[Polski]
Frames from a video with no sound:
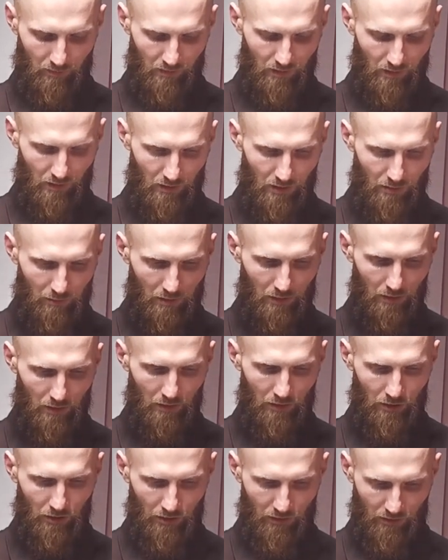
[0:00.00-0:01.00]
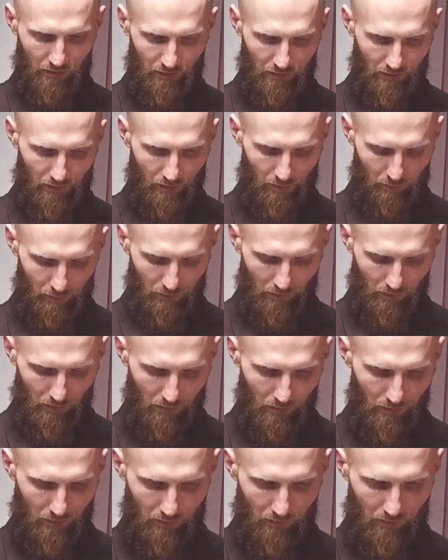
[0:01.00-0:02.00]
zagrzała te 10
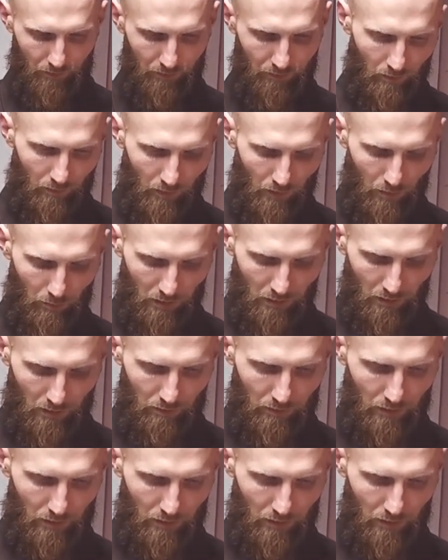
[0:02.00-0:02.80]
stopni i mam te